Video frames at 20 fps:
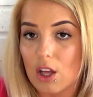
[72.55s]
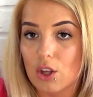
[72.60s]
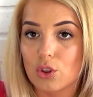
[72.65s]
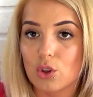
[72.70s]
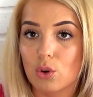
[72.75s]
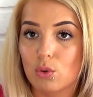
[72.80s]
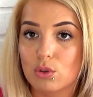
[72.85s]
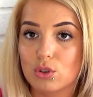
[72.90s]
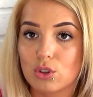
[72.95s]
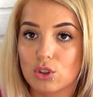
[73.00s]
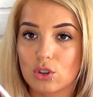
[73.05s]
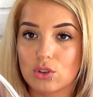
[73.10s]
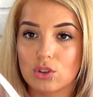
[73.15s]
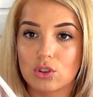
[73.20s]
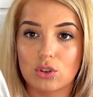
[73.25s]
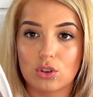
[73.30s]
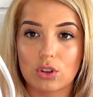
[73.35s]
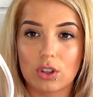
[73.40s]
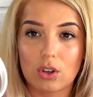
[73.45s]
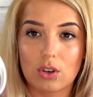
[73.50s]
Dołączony do
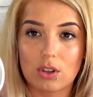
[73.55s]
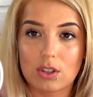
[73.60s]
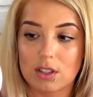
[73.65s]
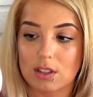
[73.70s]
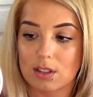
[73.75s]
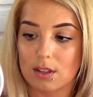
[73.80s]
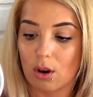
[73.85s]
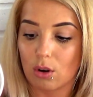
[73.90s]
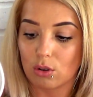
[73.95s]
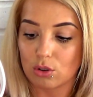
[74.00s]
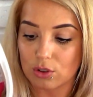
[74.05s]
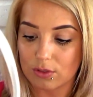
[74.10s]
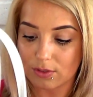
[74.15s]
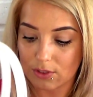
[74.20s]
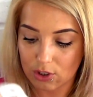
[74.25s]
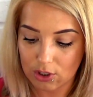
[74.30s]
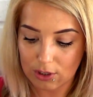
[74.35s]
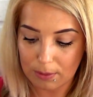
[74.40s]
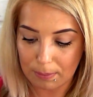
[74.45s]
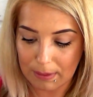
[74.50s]
tego jest
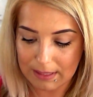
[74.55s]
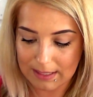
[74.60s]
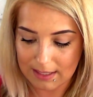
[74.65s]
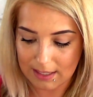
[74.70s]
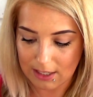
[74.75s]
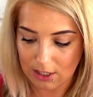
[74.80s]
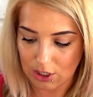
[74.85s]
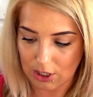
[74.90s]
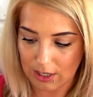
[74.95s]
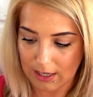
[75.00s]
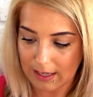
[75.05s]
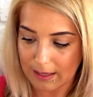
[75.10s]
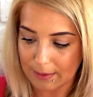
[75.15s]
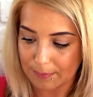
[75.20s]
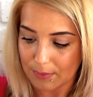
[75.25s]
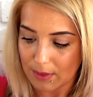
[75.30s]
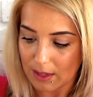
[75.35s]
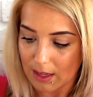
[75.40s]
oczywiście paseczek,